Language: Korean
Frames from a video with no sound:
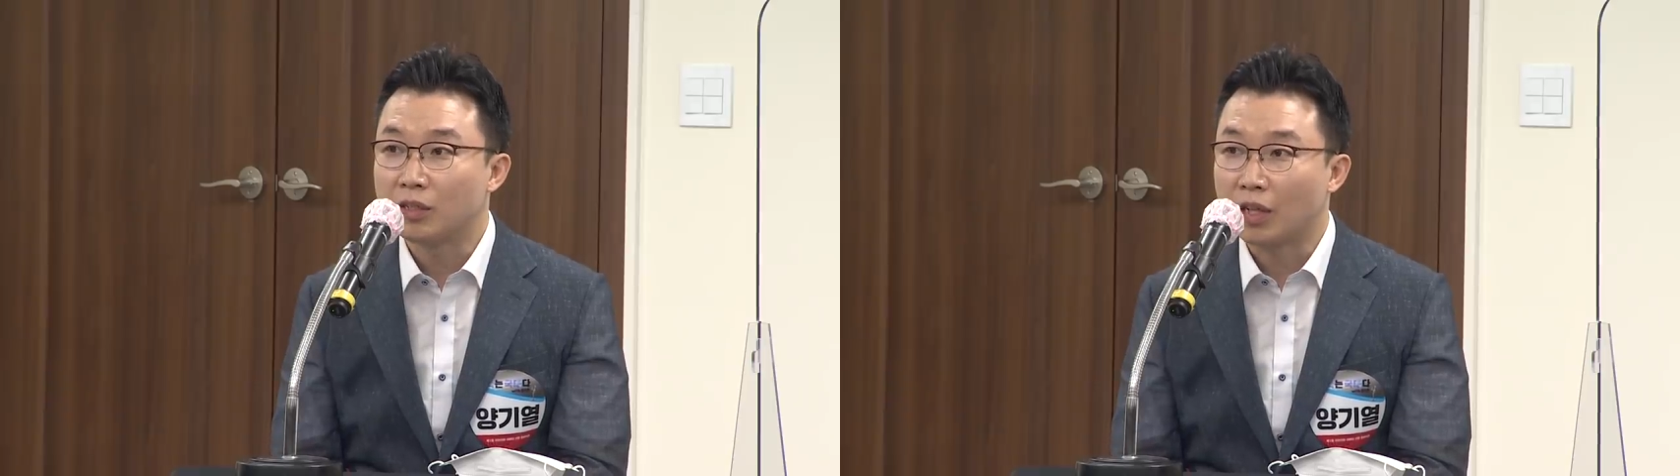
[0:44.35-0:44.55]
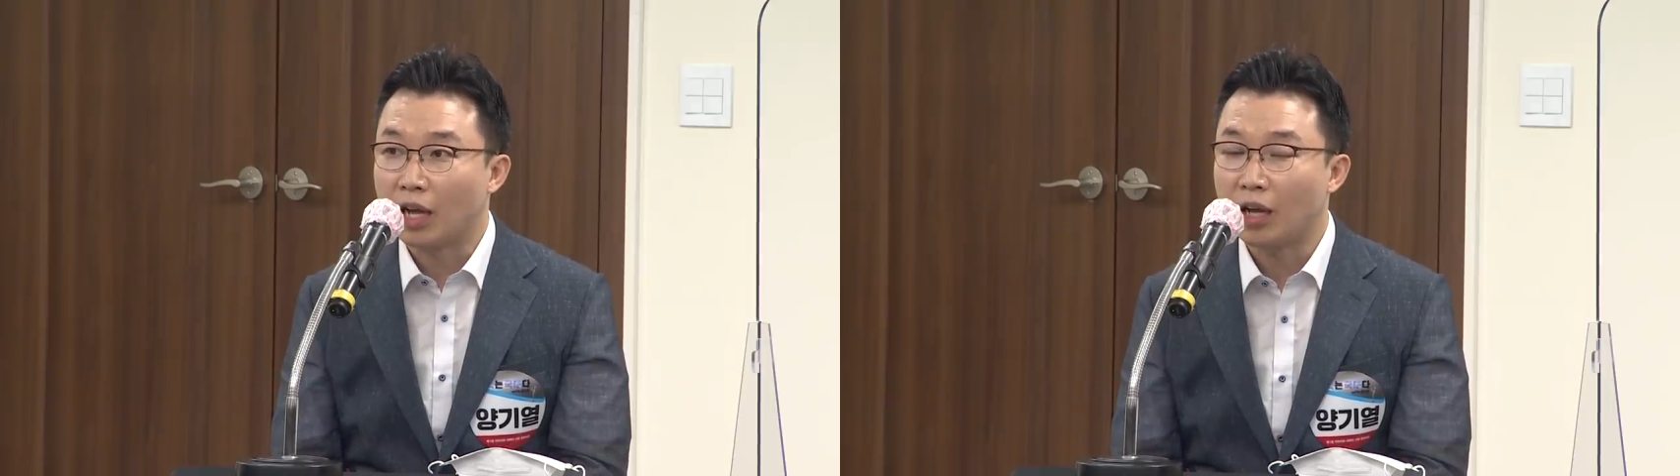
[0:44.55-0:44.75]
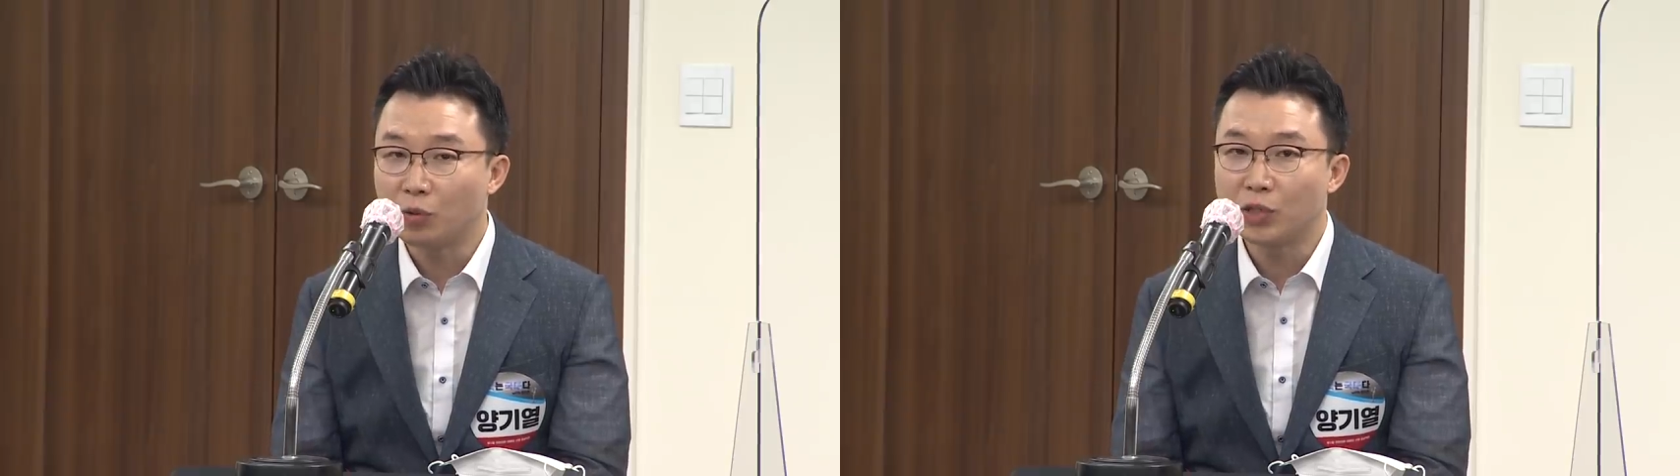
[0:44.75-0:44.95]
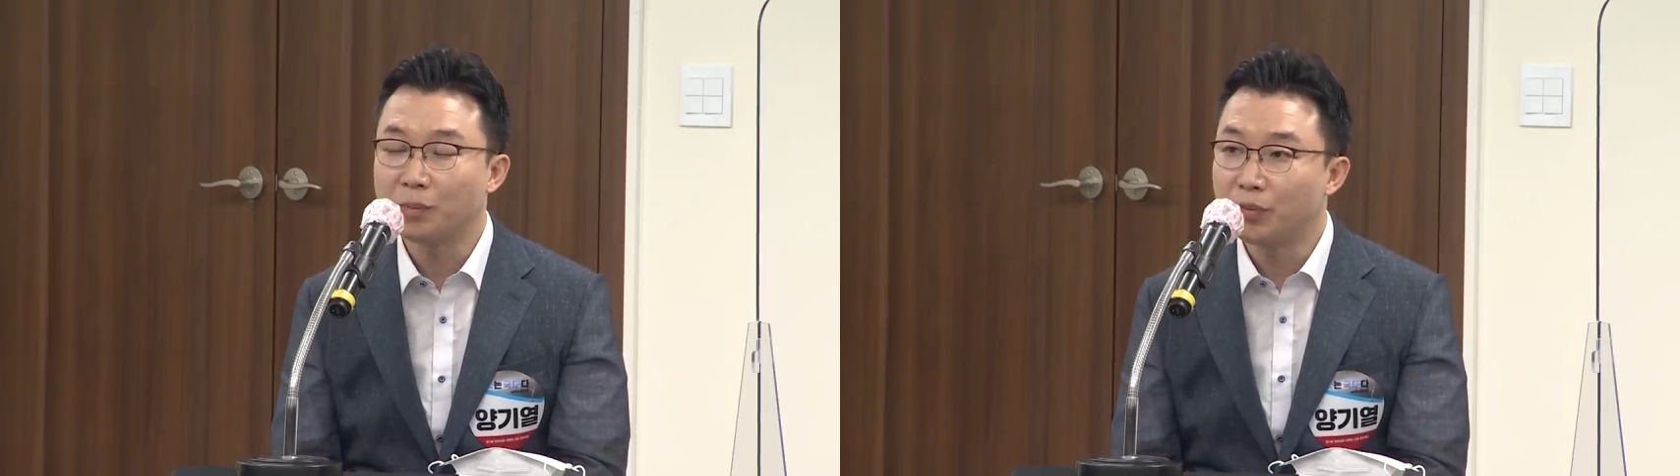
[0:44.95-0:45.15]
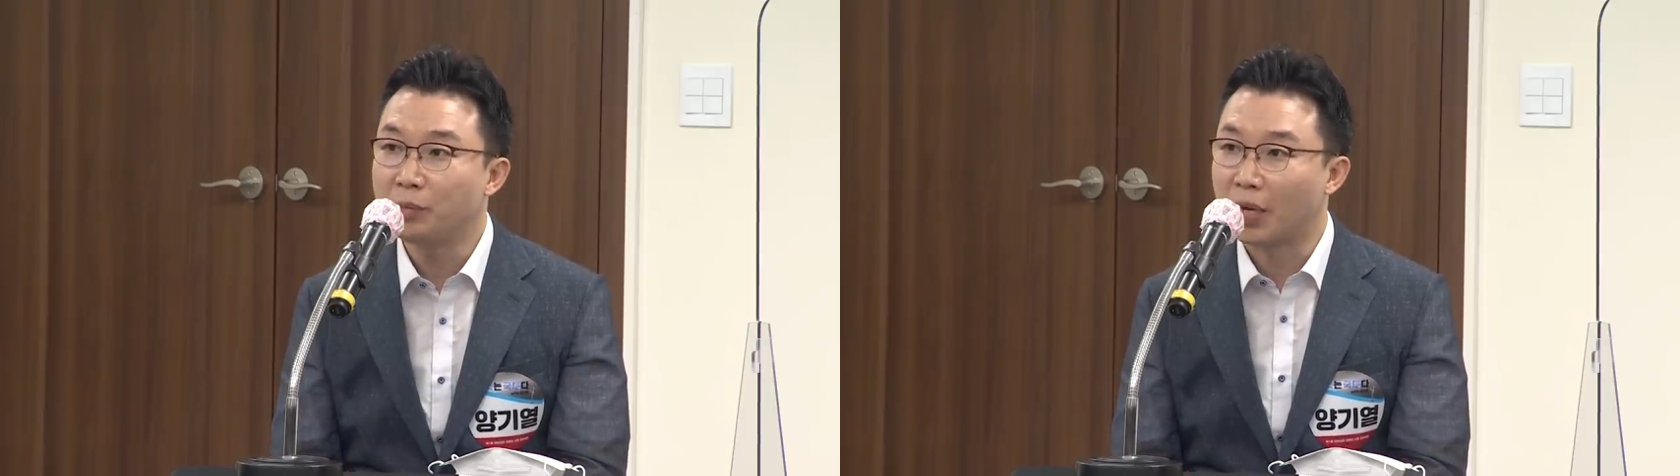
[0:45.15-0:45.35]
하고
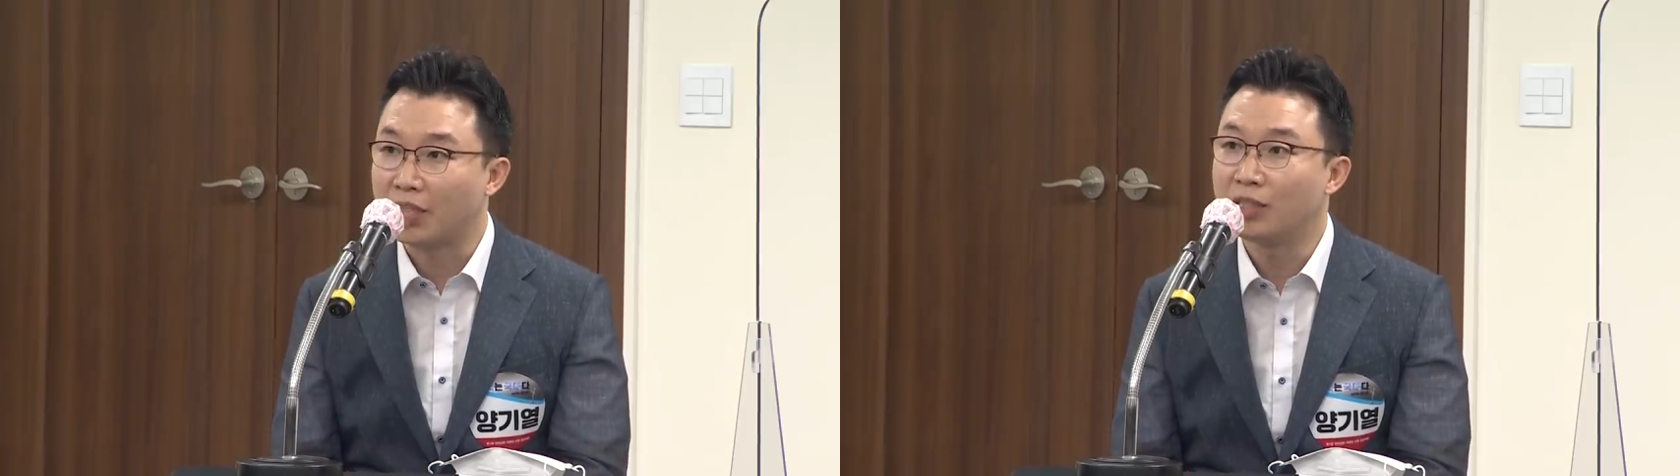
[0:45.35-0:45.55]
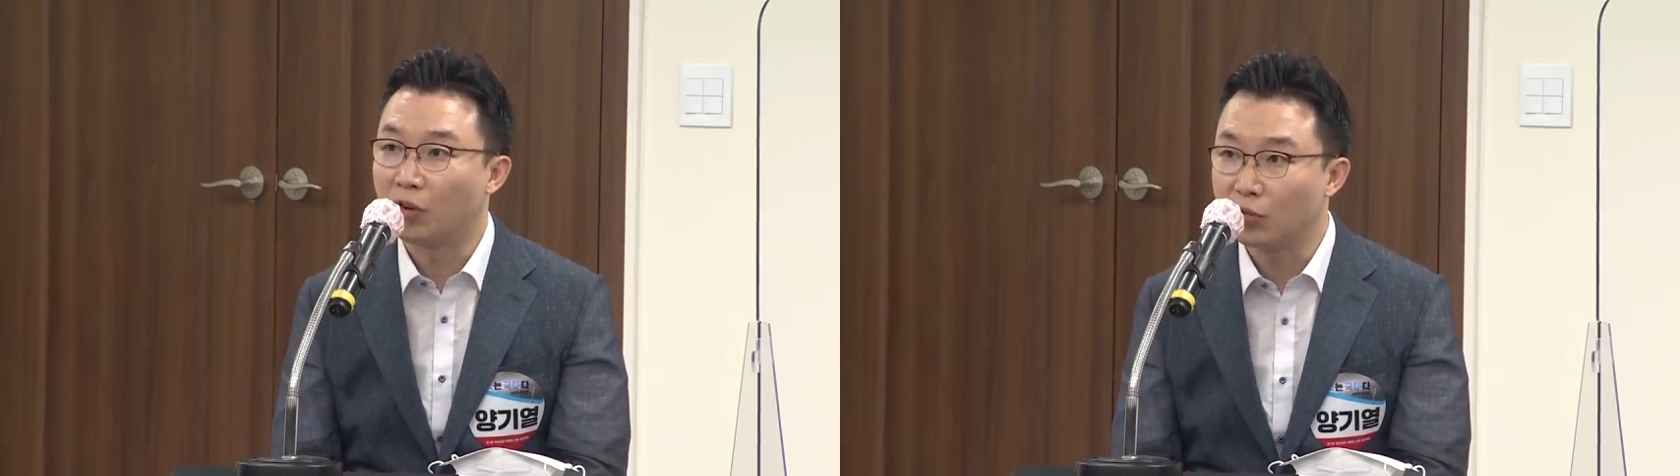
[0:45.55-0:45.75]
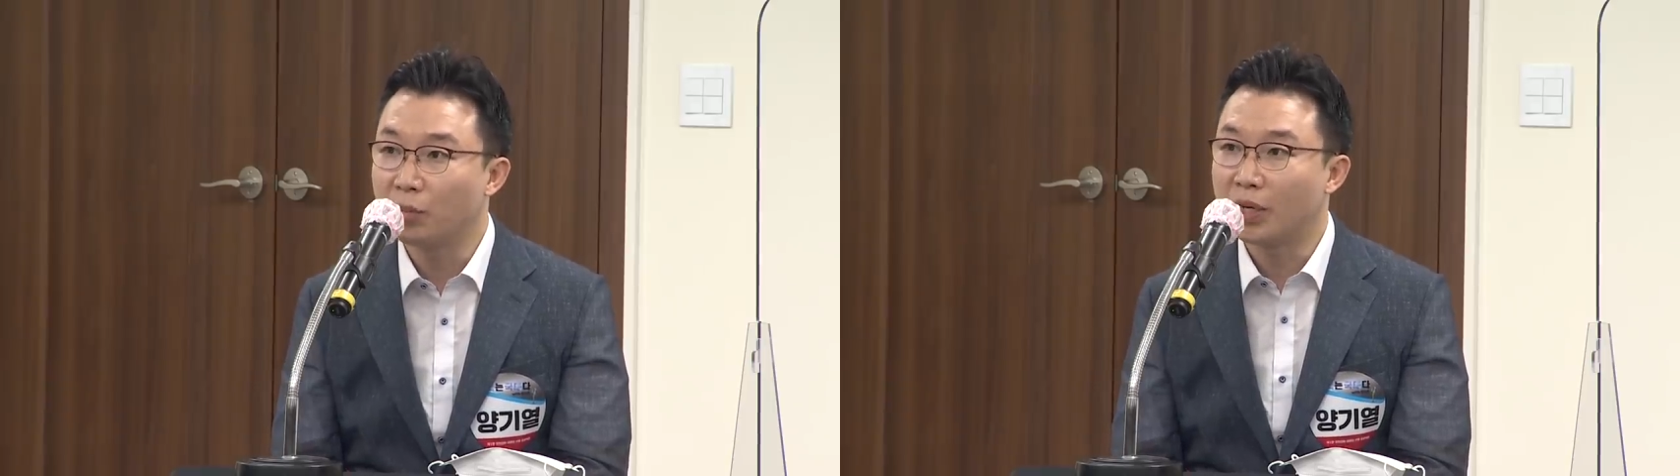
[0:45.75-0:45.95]
싶은 말을 어떤